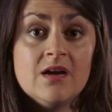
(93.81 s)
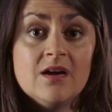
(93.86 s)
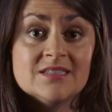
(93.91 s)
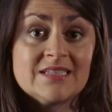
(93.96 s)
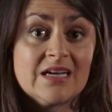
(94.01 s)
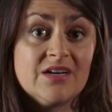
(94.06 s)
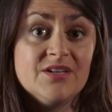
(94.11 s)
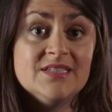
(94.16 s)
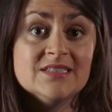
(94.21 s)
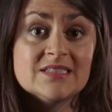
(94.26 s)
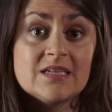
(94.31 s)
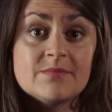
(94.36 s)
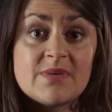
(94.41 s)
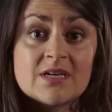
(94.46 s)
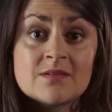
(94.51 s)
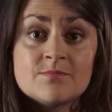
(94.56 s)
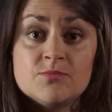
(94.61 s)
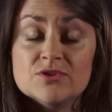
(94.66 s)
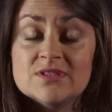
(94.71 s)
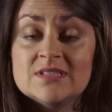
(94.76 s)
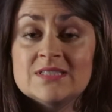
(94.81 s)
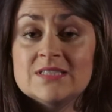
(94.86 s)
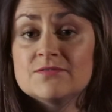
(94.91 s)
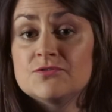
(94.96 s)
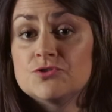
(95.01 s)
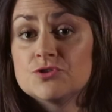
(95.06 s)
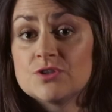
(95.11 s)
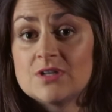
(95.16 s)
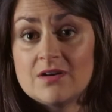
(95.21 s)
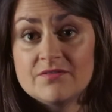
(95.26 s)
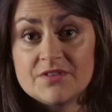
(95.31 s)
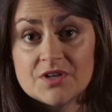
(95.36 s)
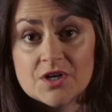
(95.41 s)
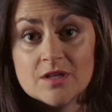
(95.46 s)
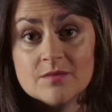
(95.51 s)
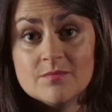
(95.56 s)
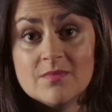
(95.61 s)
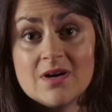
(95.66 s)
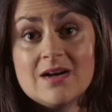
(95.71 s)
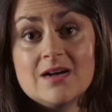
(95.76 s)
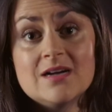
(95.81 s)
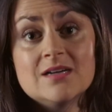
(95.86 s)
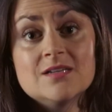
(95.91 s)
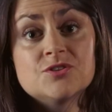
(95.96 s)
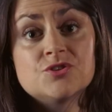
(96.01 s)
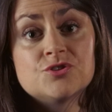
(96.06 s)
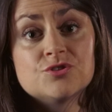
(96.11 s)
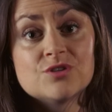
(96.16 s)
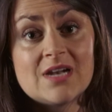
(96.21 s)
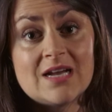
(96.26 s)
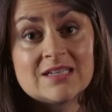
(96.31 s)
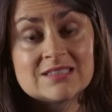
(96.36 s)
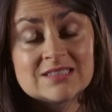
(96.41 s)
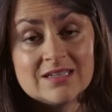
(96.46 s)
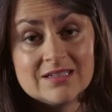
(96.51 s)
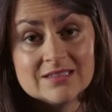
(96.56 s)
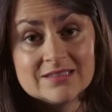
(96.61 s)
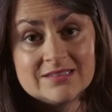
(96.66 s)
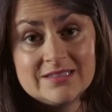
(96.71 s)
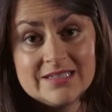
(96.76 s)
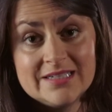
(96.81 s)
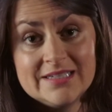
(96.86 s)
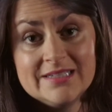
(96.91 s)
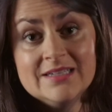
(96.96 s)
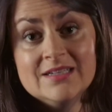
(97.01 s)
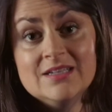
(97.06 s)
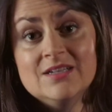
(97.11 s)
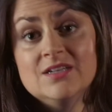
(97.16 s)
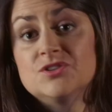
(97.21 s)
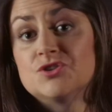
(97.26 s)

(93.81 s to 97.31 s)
euh, ça a des impacts positifs sur l'environnement, sur la santé,